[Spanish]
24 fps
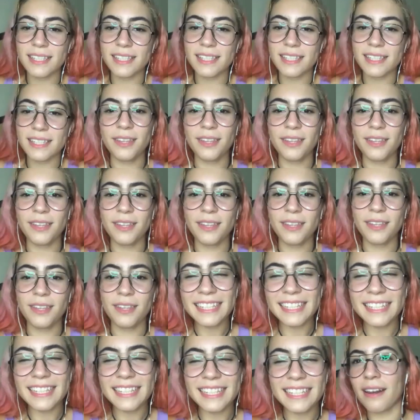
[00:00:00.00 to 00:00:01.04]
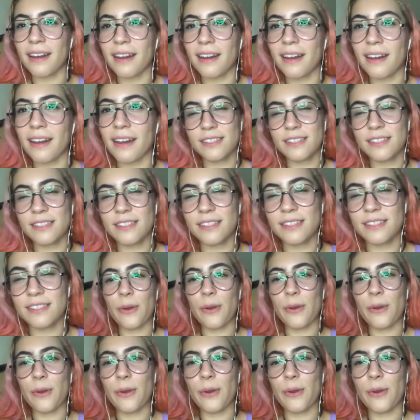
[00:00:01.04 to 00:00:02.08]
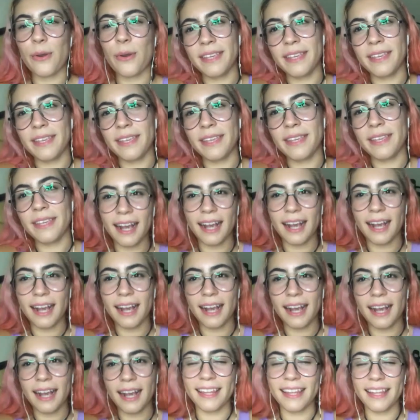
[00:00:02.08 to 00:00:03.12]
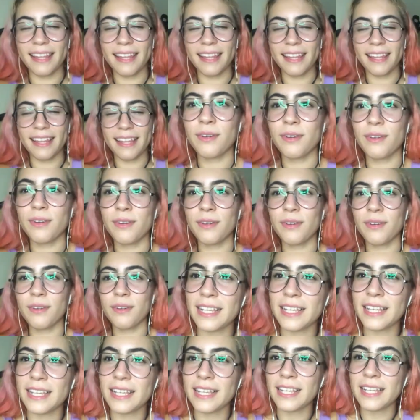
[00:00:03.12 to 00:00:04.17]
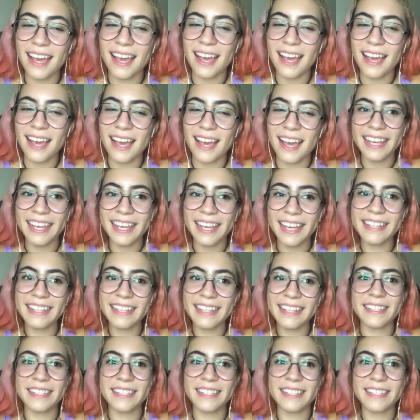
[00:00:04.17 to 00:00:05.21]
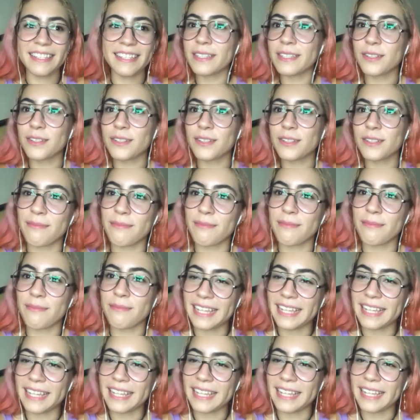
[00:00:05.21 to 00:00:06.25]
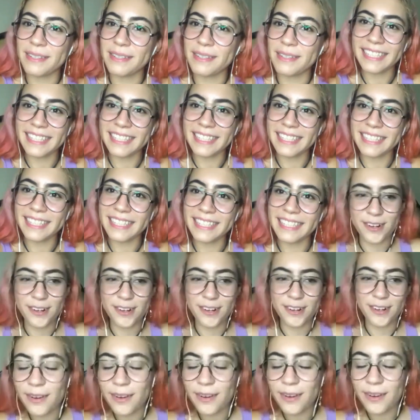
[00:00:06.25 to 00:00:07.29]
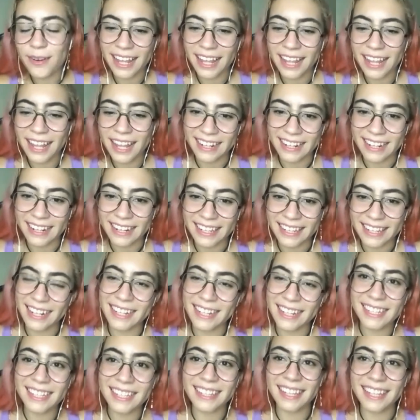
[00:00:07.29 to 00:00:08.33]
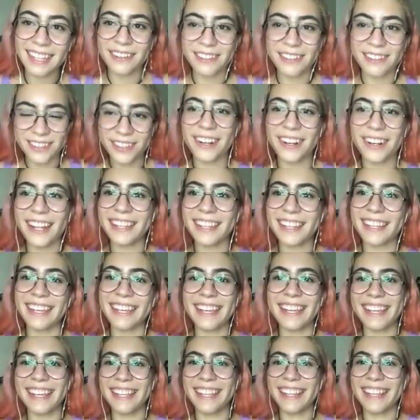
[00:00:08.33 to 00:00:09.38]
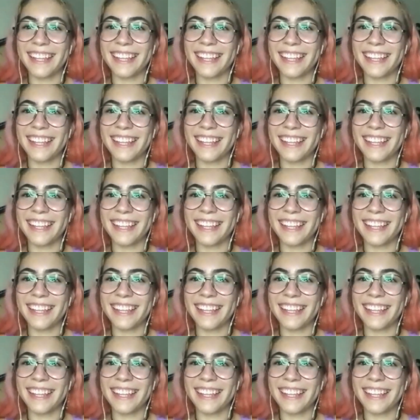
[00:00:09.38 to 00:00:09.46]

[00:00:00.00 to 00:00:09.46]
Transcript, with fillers: digas súper raras, no, pero sí me llega cada gente como que medio especial. Y sí, a veces como que me sacan de mis quizás, pero digo, no, Fabiola, tranquilízate, contrólate,